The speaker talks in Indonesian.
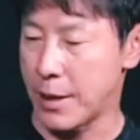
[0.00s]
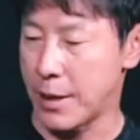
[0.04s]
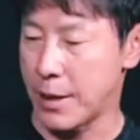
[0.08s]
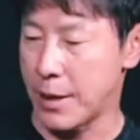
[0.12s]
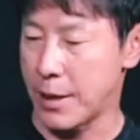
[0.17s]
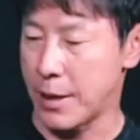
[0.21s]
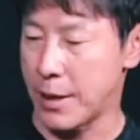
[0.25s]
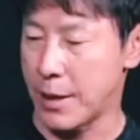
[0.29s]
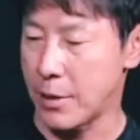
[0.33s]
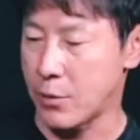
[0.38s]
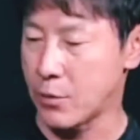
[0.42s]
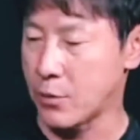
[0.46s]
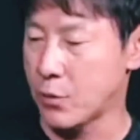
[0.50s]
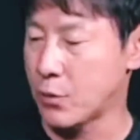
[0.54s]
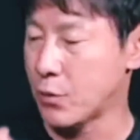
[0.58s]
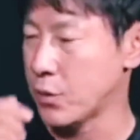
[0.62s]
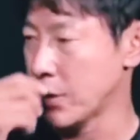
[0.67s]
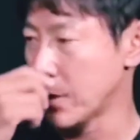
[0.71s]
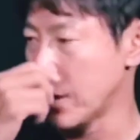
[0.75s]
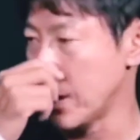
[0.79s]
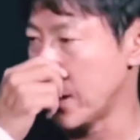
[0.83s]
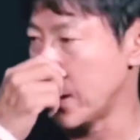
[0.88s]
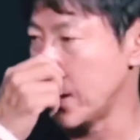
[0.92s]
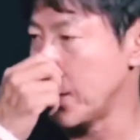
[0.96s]
Shin
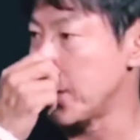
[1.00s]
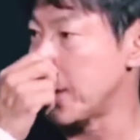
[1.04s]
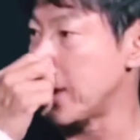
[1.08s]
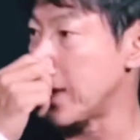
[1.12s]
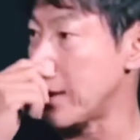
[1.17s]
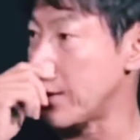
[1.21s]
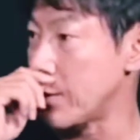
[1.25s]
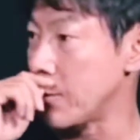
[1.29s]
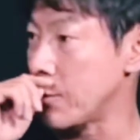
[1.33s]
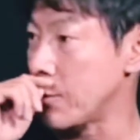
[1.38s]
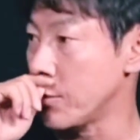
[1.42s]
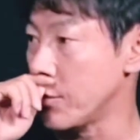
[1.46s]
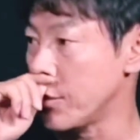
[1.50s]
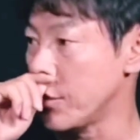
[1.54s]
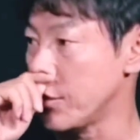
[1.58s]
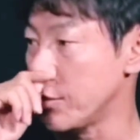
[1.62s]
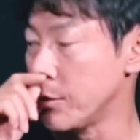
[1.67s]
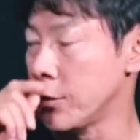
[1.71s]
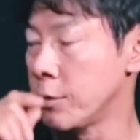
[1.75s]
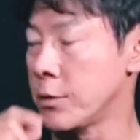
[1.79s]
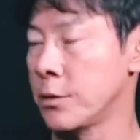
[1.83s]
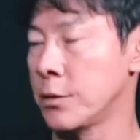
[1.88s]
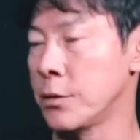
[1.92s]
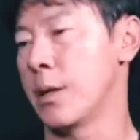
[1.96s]
Tae-yong soroti
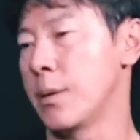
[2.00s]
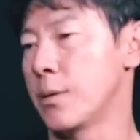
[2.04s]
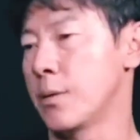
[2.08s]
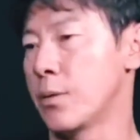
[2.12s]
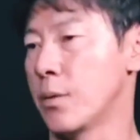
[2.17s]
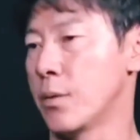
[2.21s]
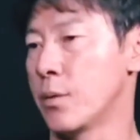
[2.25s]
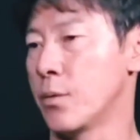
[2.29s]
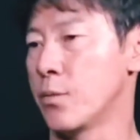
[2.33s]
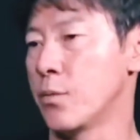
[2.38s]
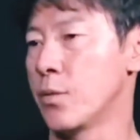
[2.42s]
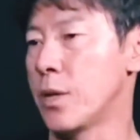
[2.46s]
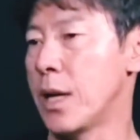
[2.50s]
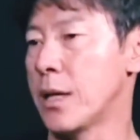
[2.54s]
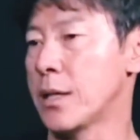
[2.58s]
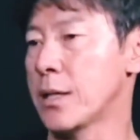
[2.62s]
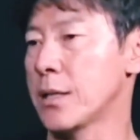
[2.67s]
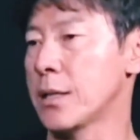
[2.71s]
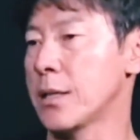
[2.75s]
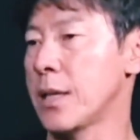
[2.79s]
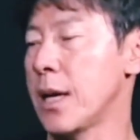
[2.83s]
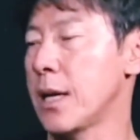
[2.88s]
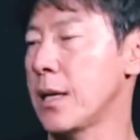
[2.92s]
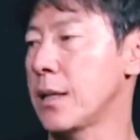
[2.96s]
kemistri antar pemain
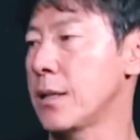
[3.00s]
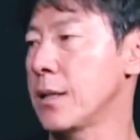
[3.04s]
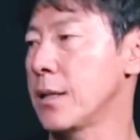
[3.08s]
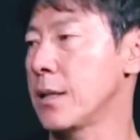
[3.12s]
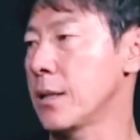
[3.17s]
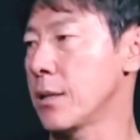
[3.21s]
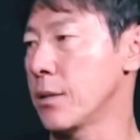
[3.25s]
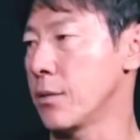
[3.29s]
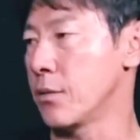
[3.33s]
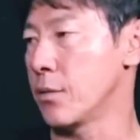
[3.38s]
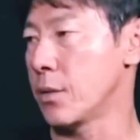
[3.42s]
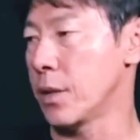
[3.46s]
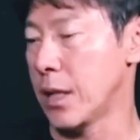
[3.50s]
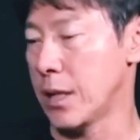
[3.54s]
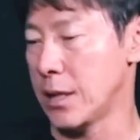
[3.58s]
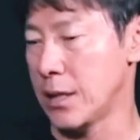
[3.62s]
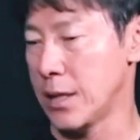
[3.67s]
timnas Indonesia